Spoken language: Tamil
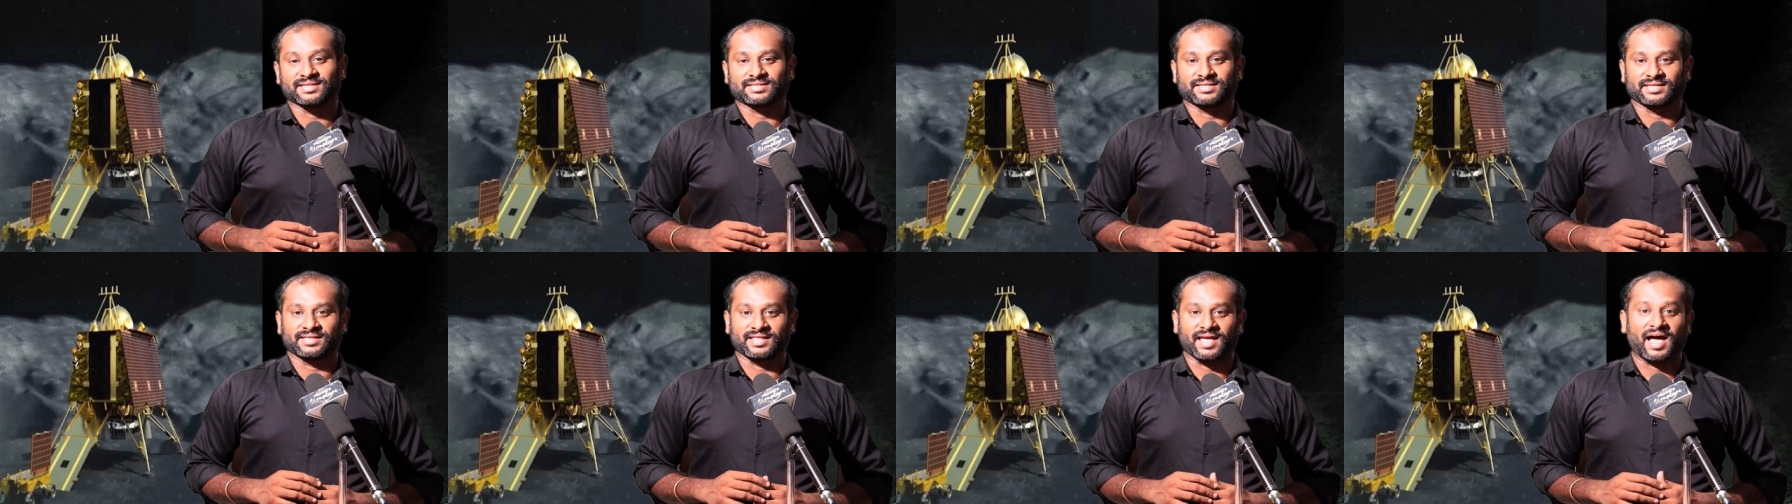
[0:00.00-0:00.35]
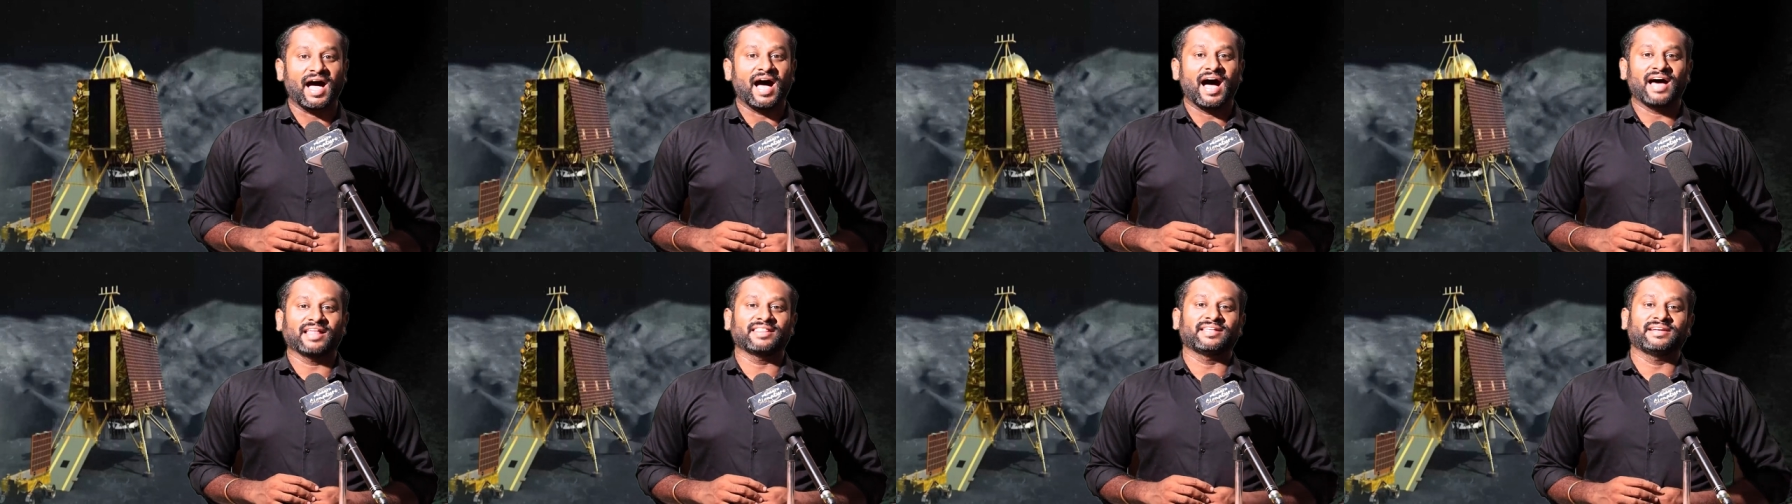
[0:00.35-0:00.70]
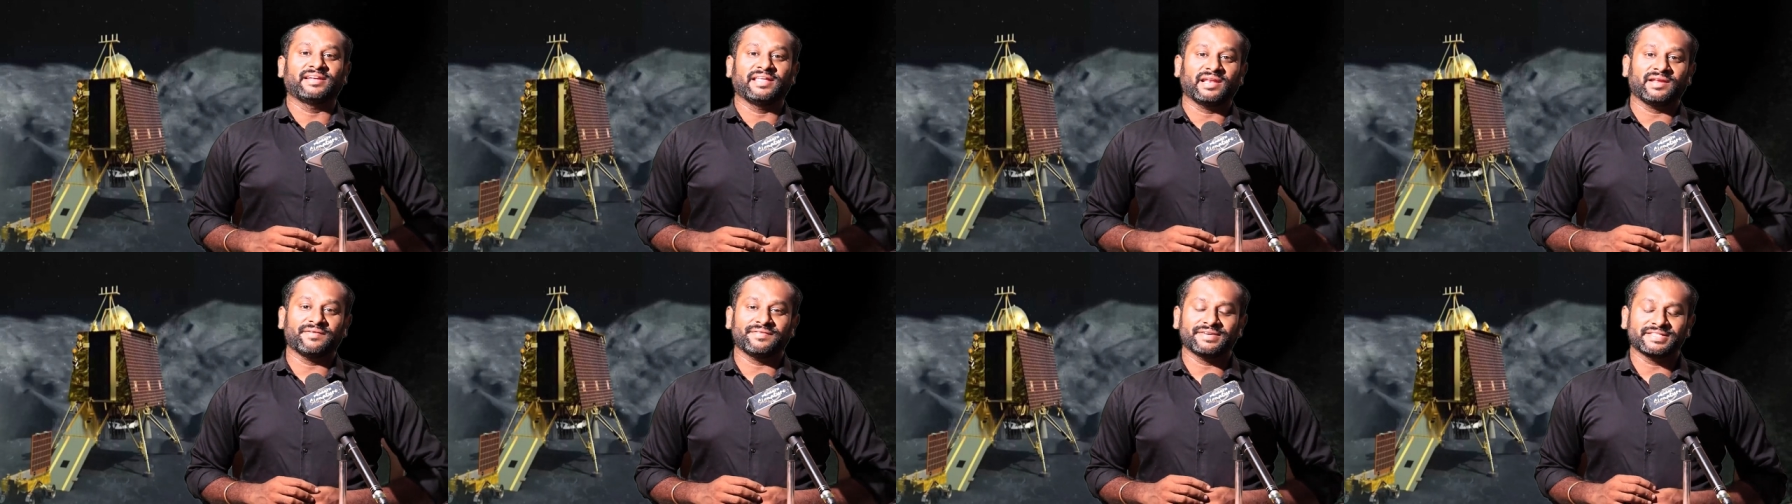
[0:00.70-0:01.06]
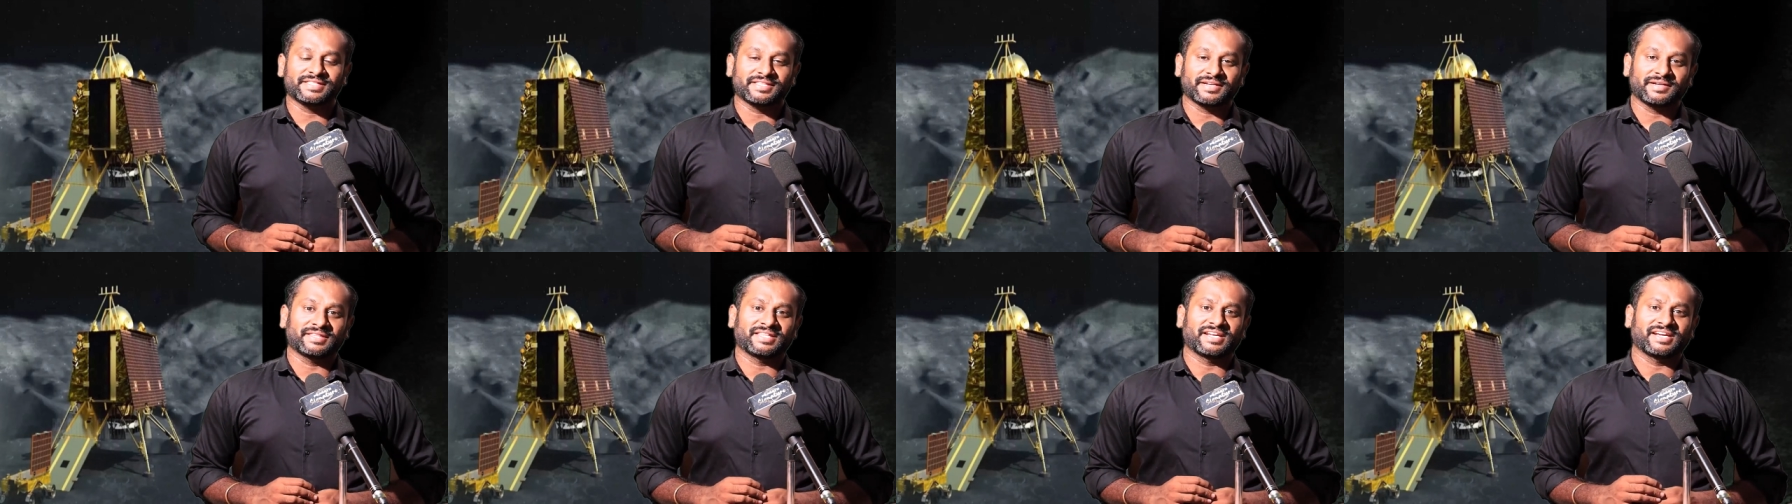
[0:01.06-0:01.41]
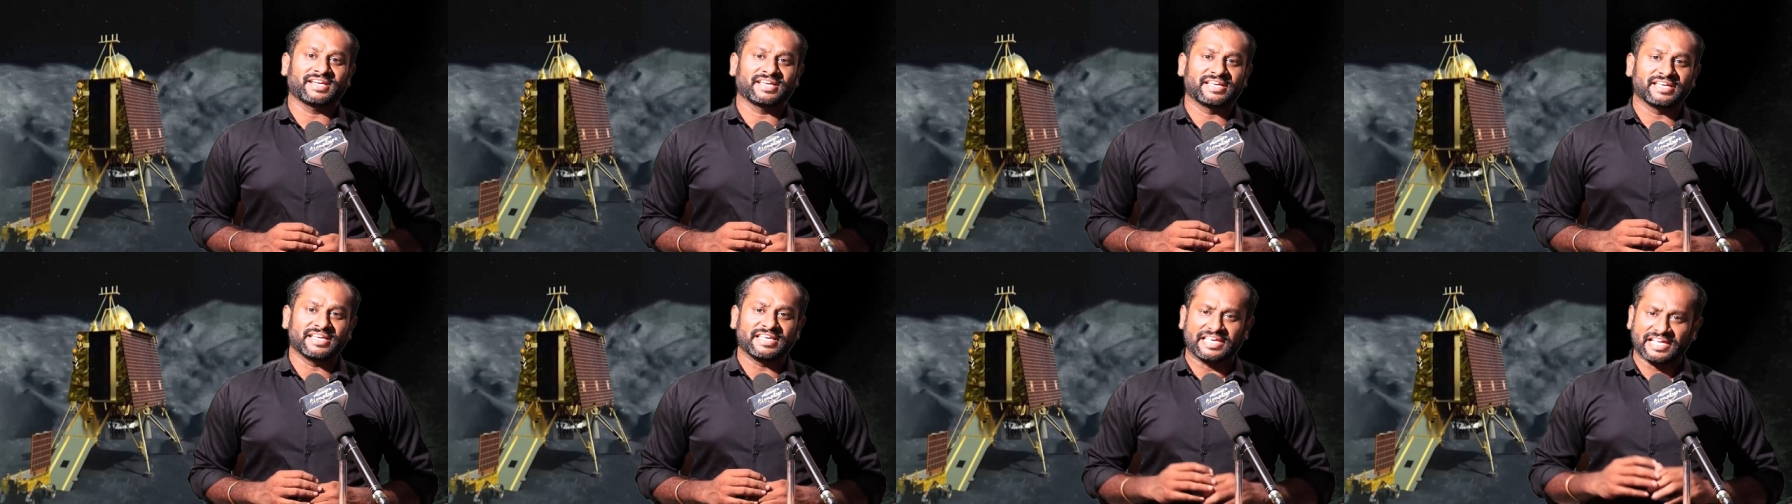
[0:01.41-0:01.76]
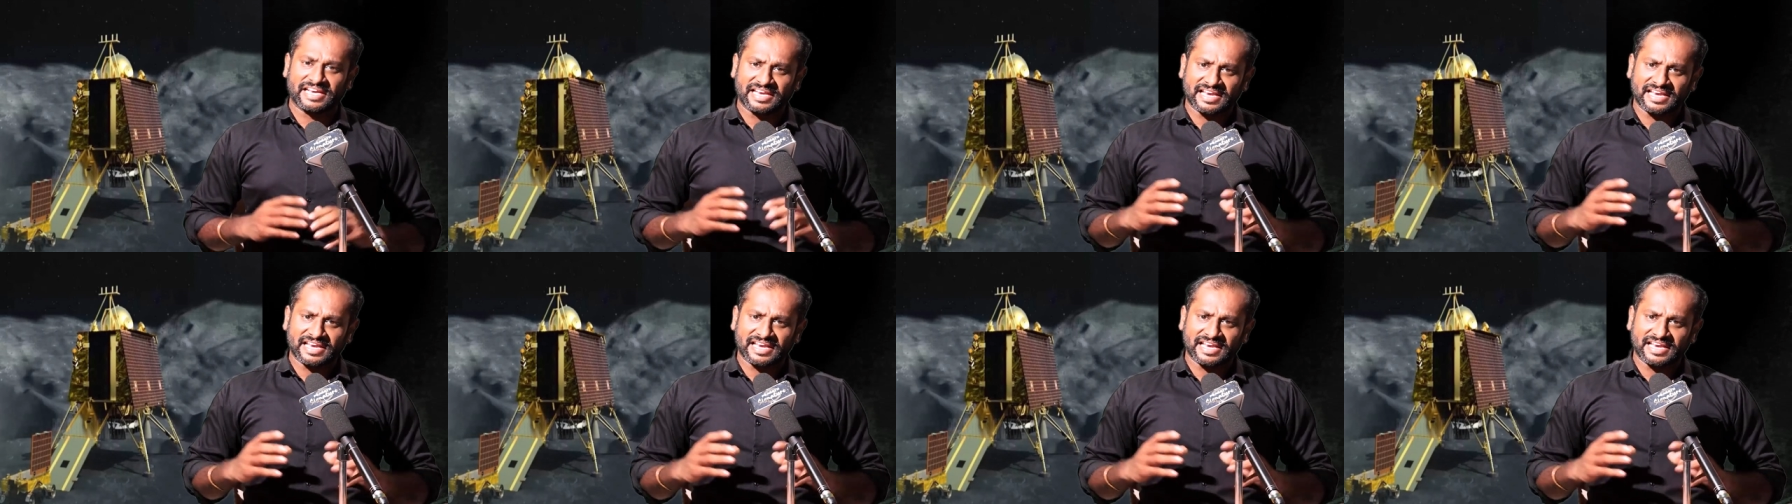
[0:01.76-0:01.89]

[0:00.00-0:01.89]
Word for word: ஆசை தான் அதை நிறைவேற்றுறதுக்கு